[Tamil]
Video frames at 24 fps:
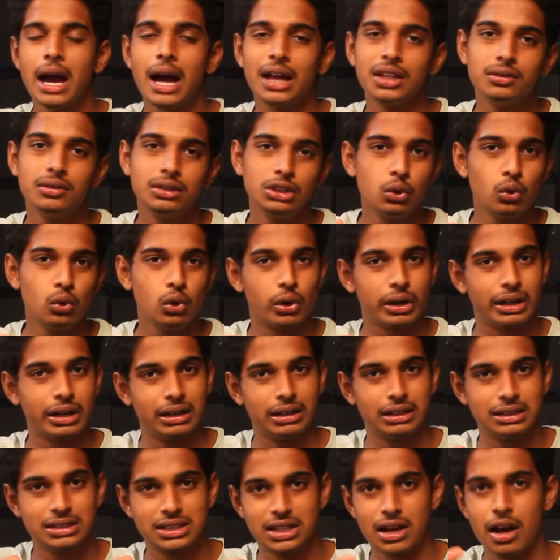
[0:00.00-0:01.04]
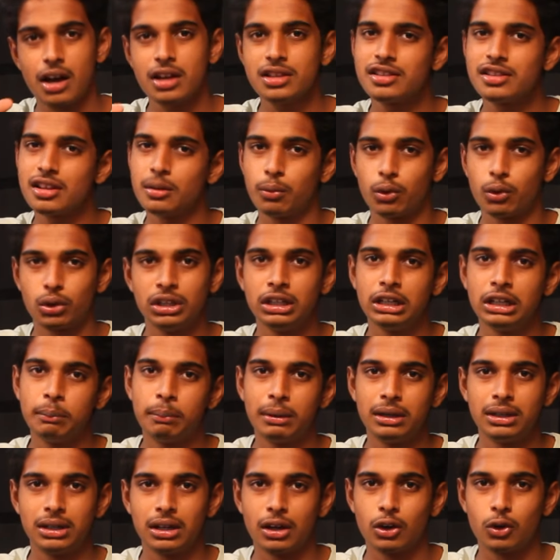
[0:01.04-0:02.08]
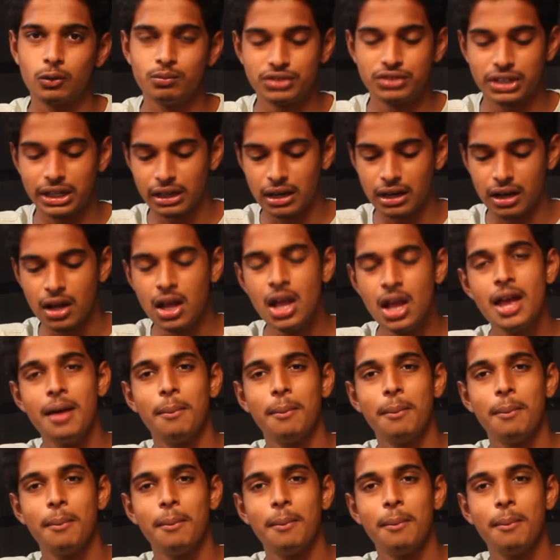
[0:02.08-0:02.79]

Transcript: அது வந்து உங்களோட சார்ஜரை பொறுத்து டிபெண்ட் ஆகும் சரிங்களா